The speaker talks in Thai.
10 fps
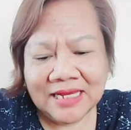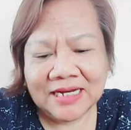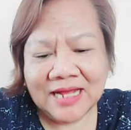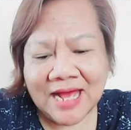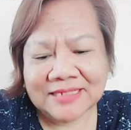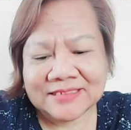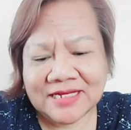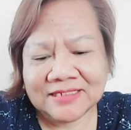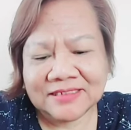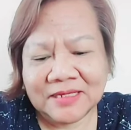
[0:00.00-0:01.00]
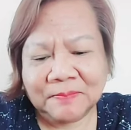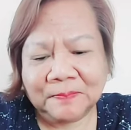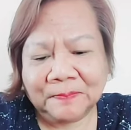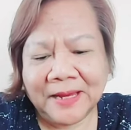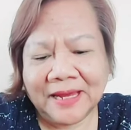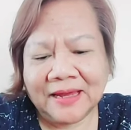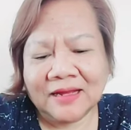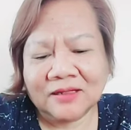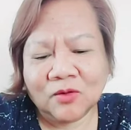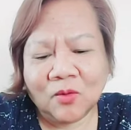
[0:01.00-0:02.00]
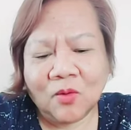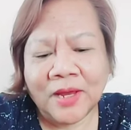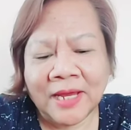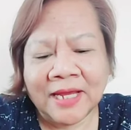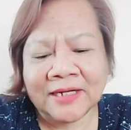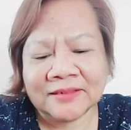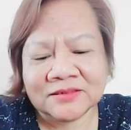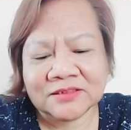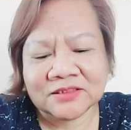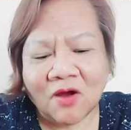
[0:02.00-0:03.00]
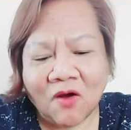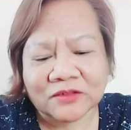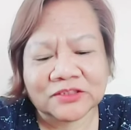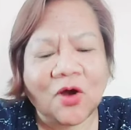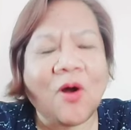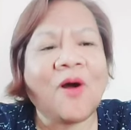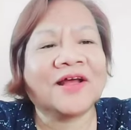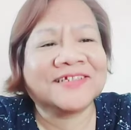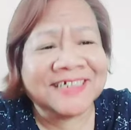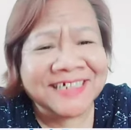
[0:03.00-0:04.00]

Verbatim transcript: it a centipede to him so tot